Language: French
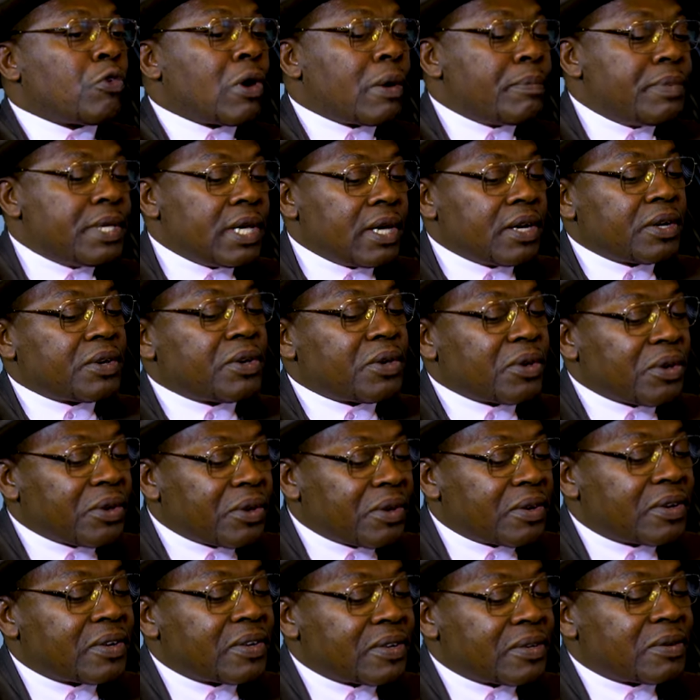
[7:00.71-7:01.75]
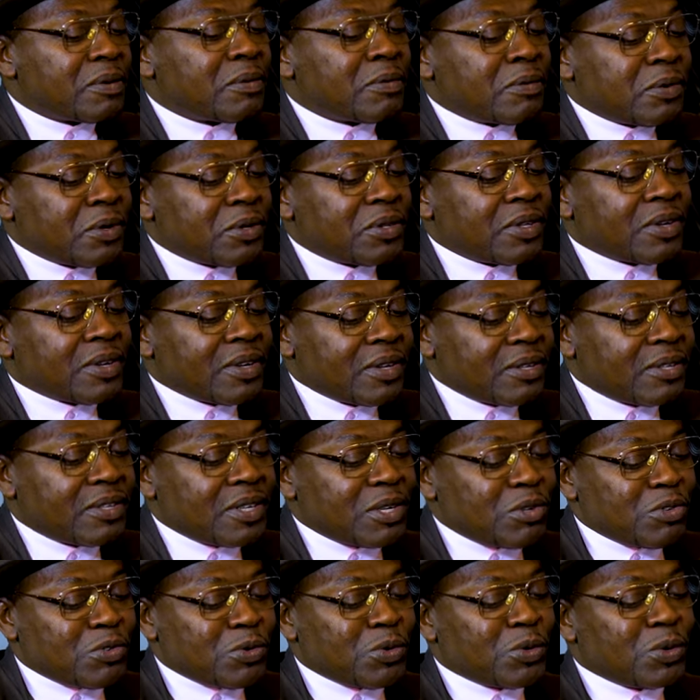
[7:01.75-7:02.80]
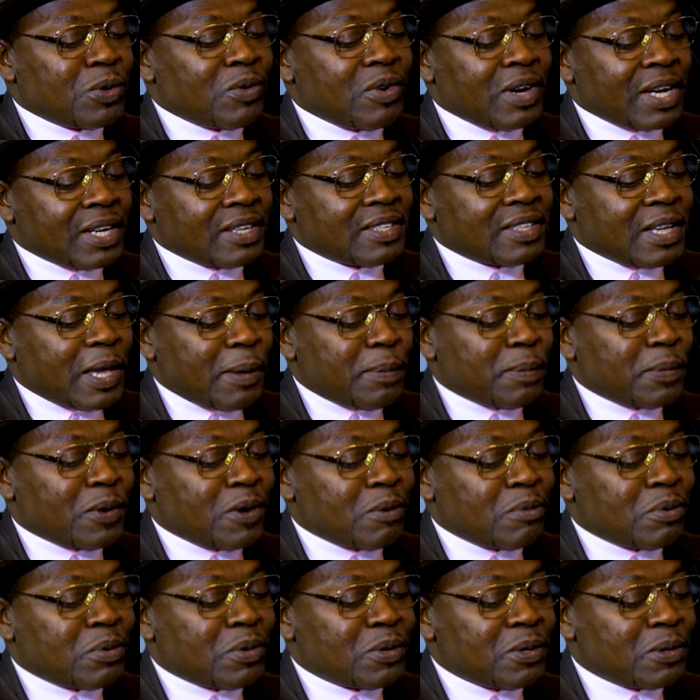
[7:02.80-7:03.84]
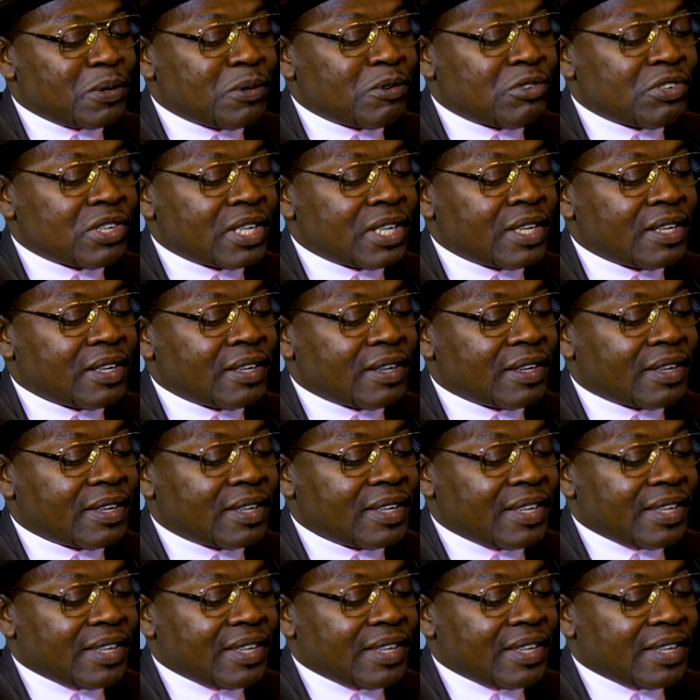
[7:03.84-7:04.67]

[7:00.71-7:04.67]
vois bien que votre séjour extrêmement prolongé